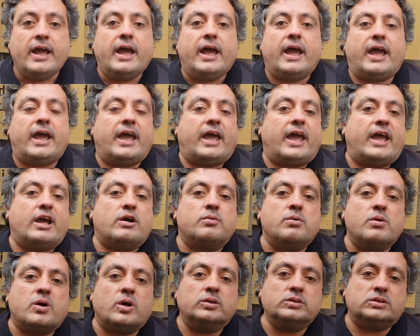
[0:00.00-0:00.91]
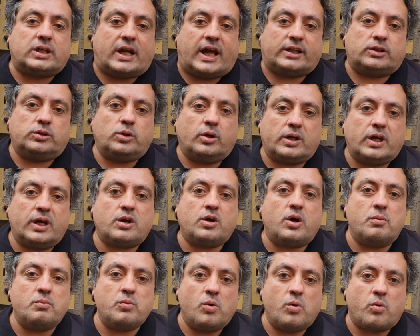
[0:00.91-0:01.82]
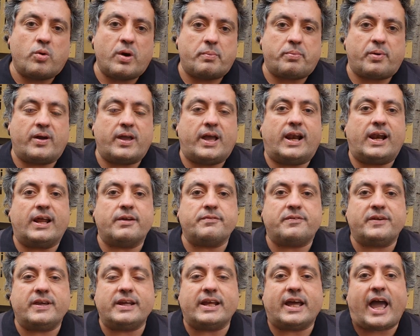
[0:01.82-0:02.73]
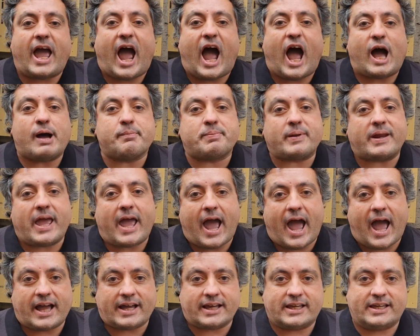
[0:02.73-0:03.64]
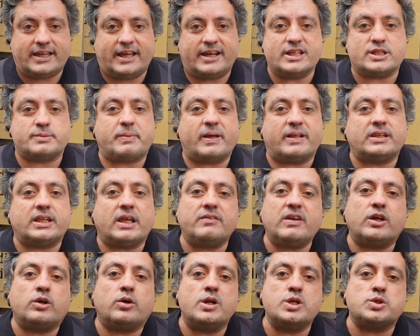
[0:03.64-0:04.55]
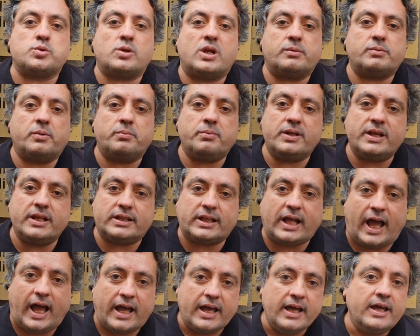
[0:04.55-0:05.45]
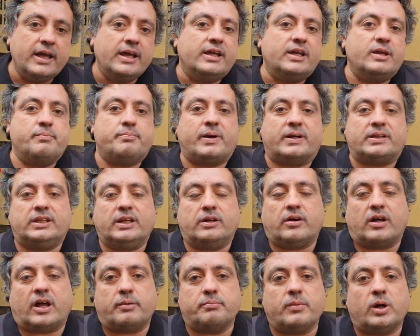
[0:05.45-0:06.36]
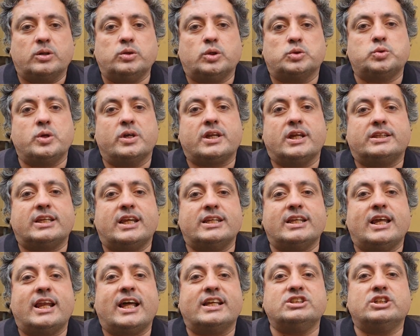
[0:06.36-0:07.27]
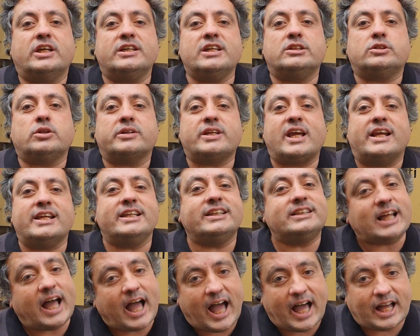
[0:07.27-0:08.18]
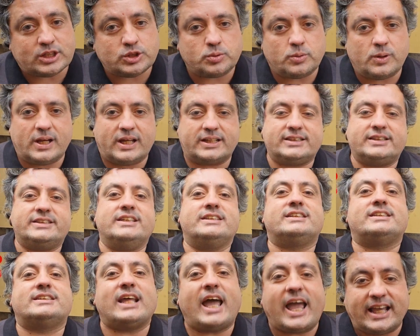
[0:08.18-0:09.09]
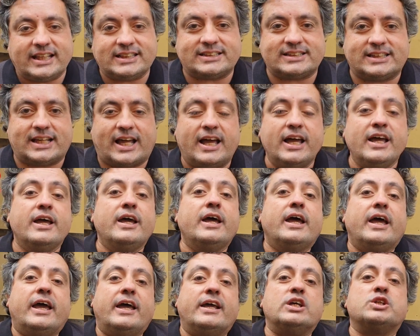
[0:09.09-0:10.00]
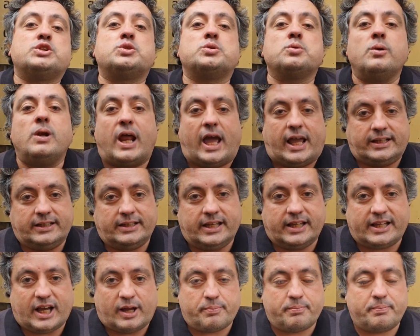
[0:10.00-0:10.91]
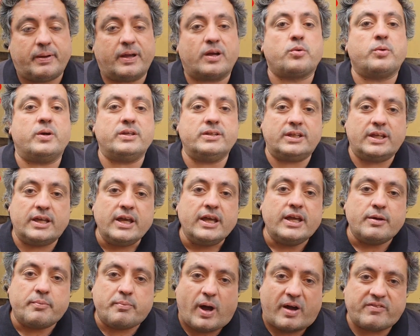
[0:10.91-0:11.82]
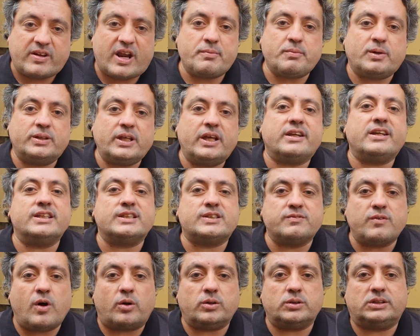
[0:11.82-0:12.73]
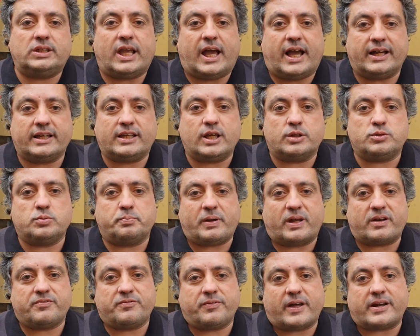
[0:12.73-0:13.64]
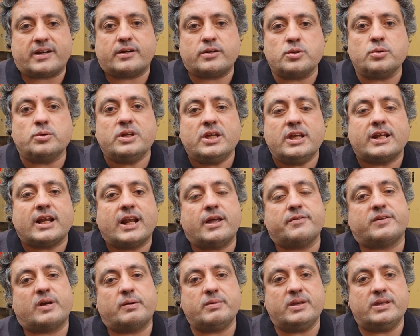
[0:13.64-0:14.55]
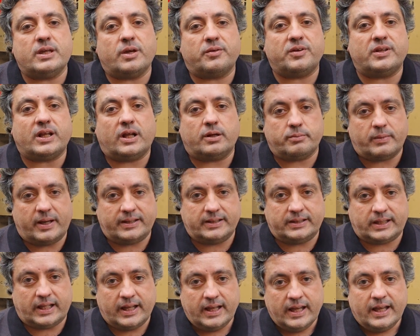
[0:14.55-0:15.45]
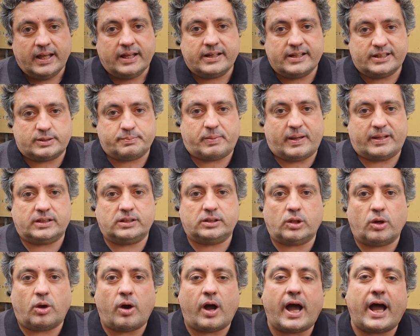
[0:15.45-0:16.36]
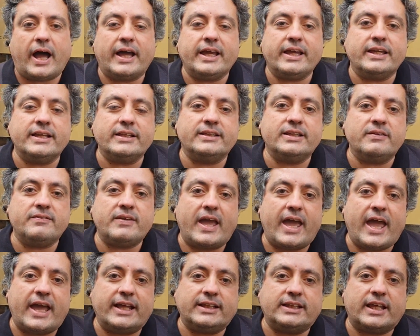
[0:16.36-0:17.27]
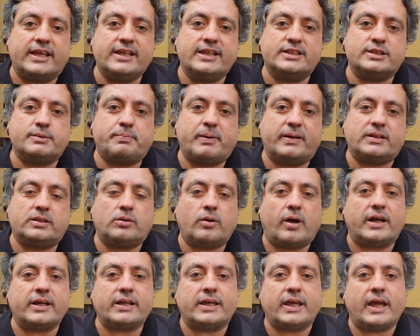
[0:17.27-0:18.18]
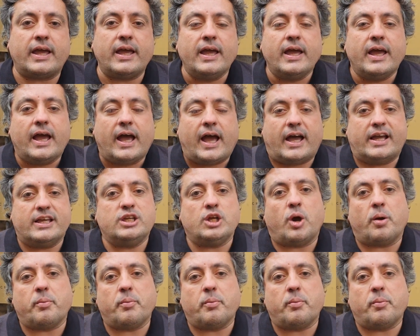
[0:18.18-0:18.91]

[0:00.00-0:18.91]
È un contratto che comunque poi alla fine apre anche rispetto ai vincoli sulla mobilità, in particolar modo sui criteri della genitorialità, sull'assistenza eh, e sull'handicap. Quindi avremo dei risvolti anche per far riunire le famiglie finalmente rispetto ai divieti e rispetto anche agli